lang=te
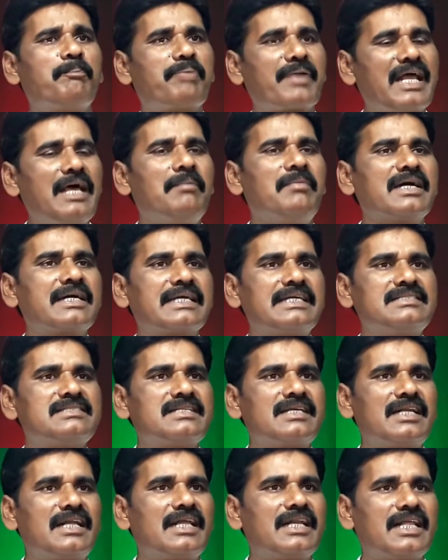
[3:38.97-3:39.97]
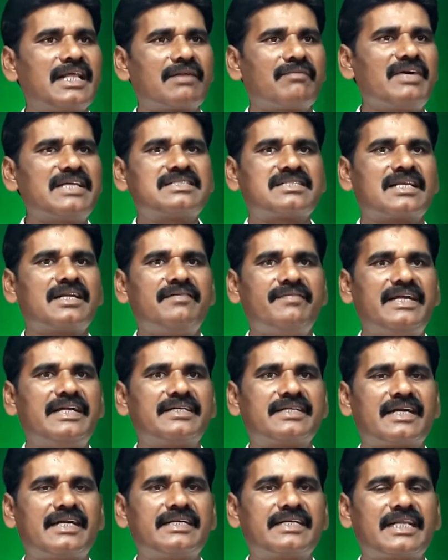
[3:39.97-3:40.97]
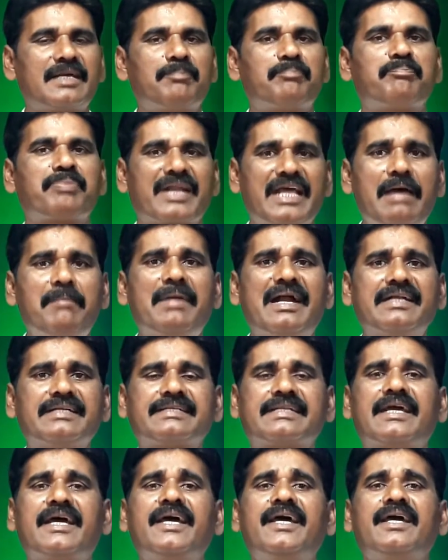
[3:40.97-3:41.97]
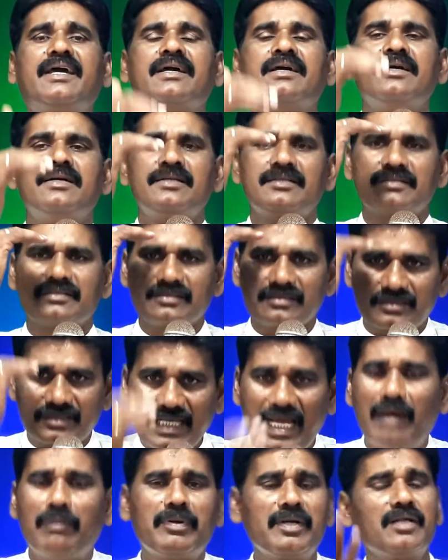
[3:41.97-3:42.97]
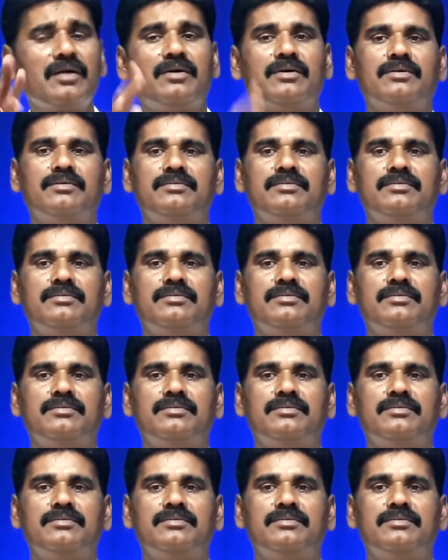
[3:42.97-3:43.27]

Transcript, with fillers: ప్రేమకిచ్చిన నిర్వచనం ఏంటంటే ప్రేమ అంటే దేవుడు